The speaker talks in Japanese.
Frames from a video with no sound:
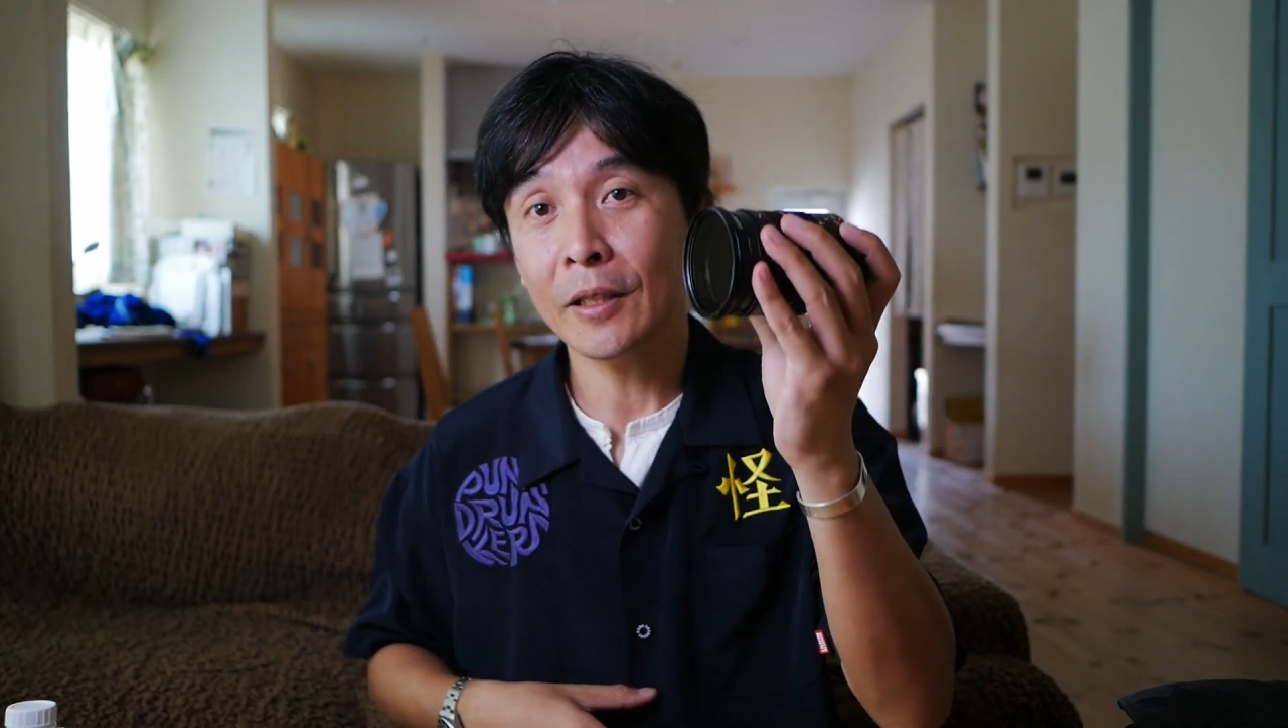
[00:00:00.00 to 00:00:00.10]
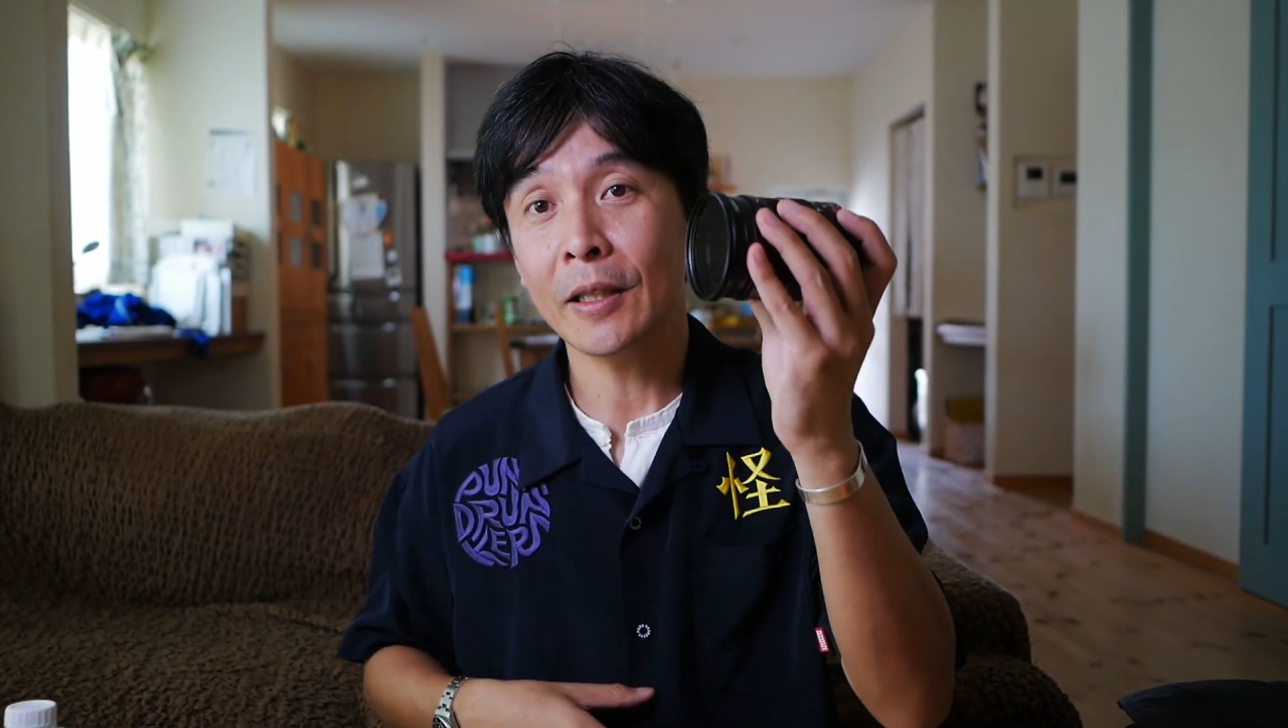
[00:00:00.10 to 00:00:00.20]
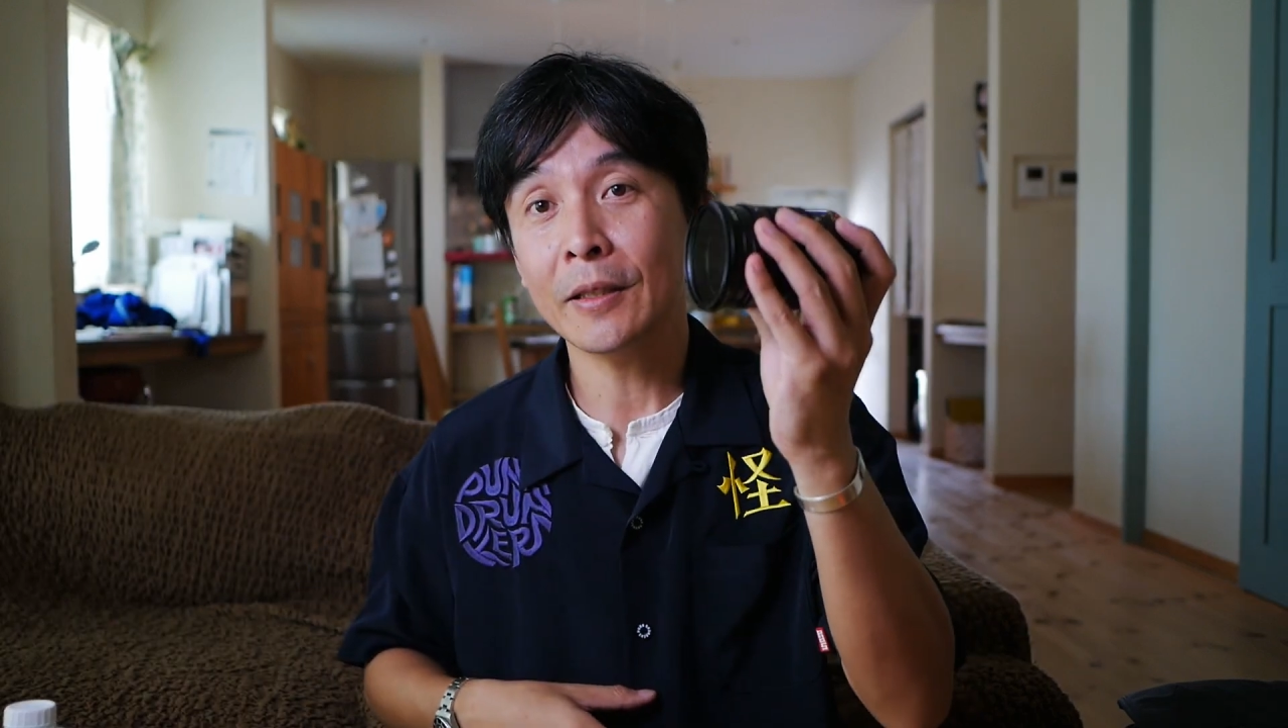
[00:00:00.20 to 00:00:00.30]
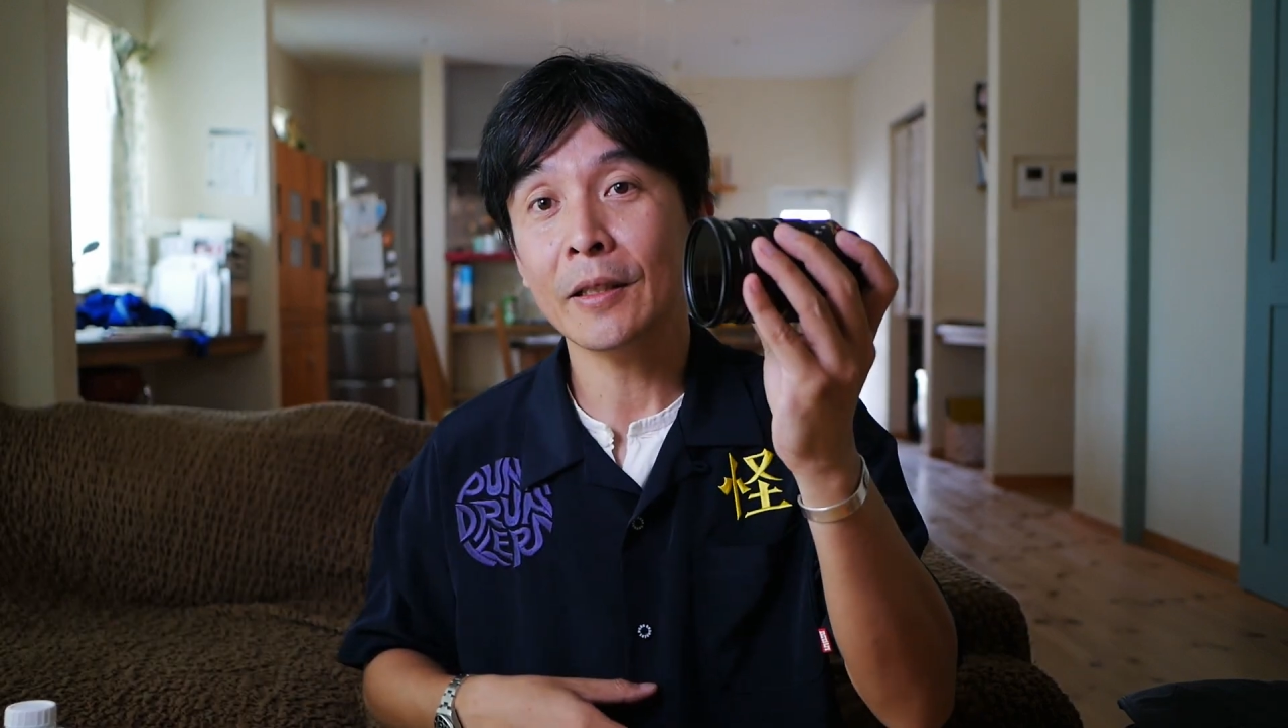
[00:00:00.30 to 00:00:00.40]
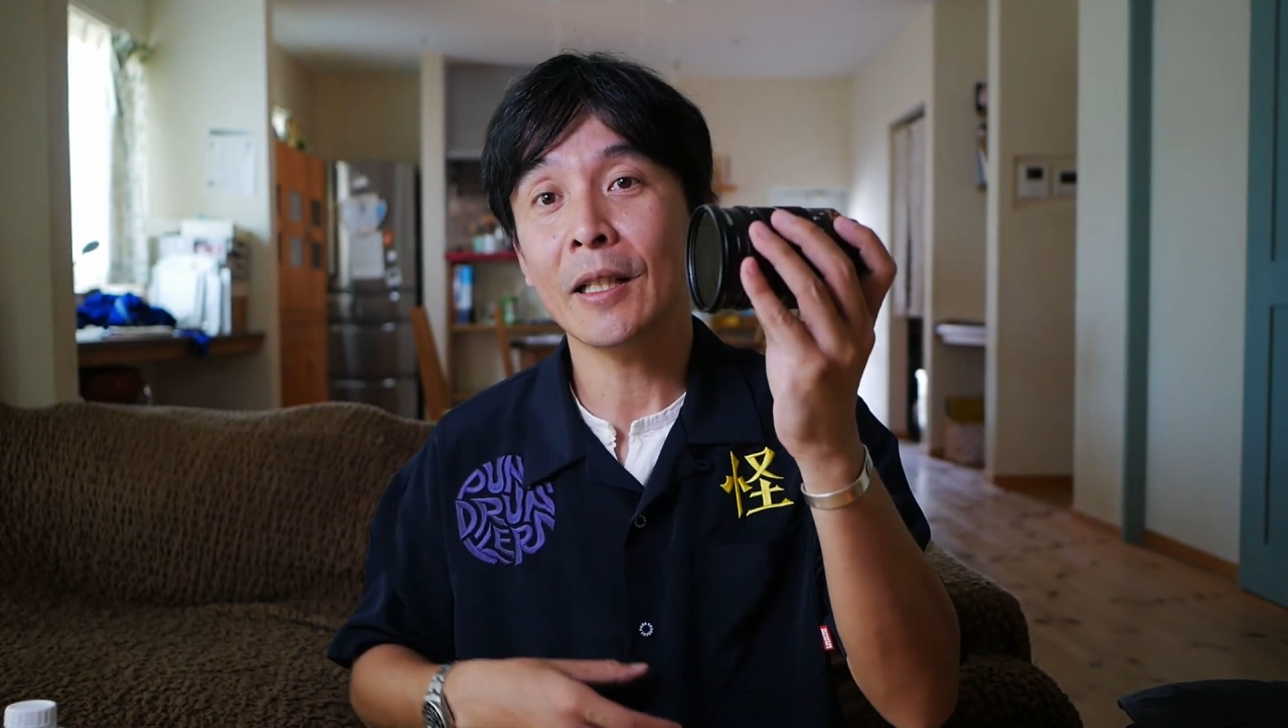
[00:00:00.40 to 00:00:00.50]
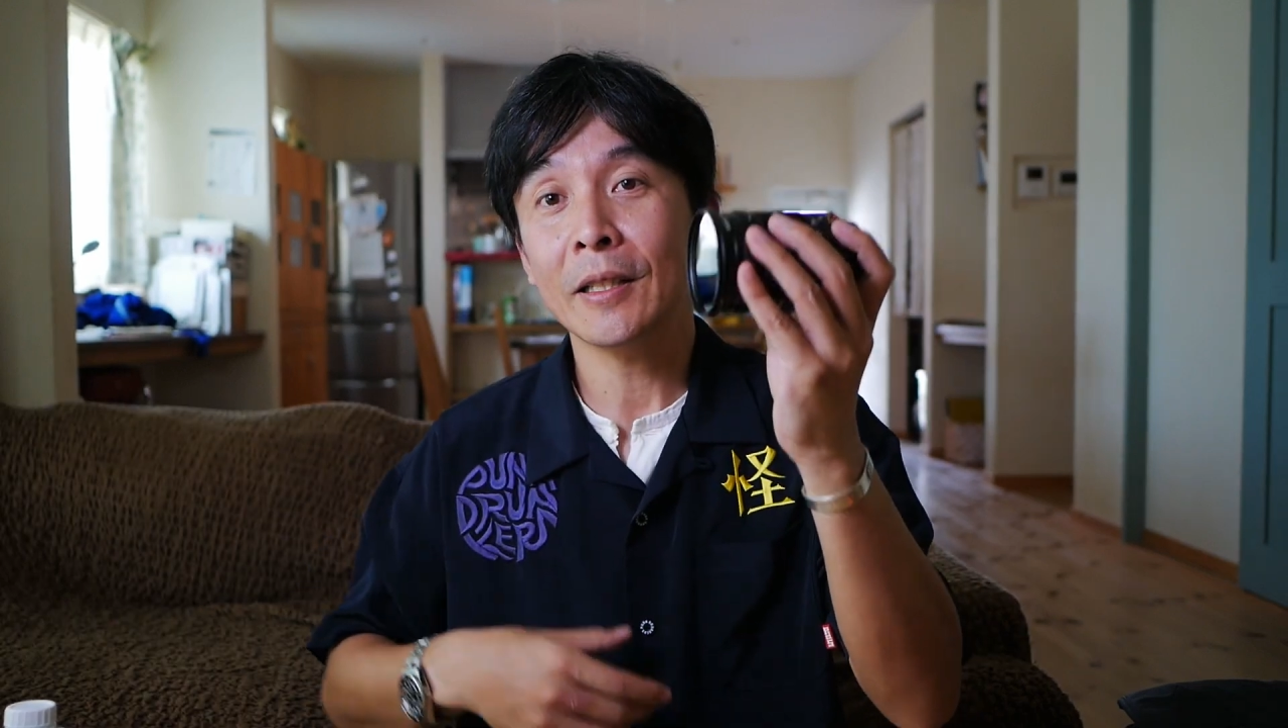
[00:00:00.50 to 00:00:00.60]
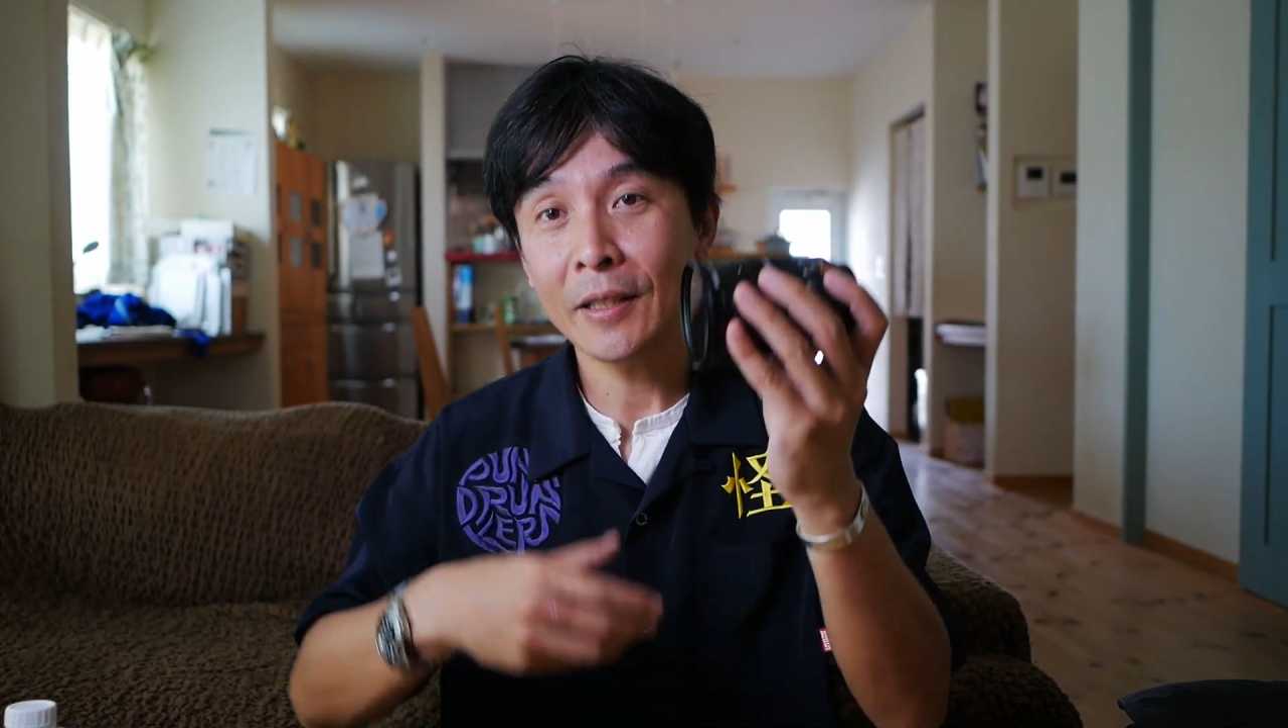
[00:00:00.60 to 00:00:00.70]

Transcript: 撮影